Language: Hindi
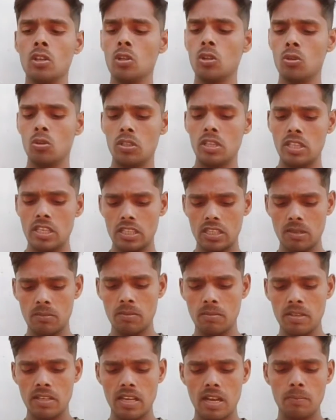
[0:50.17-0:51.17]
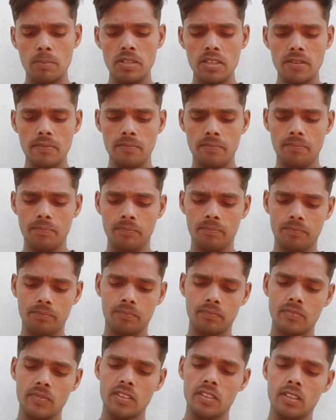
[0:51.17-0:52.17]
तो जैसा कि अभी मैं यहाँ पे
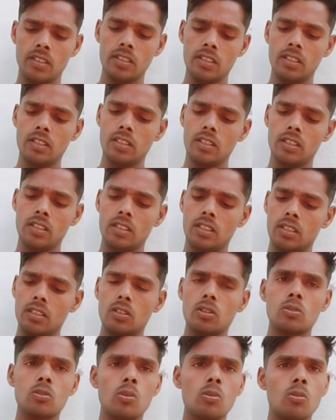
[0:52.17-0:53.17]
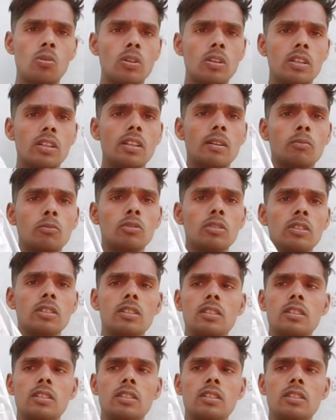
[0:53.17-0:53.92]
इसको खोलकर आपको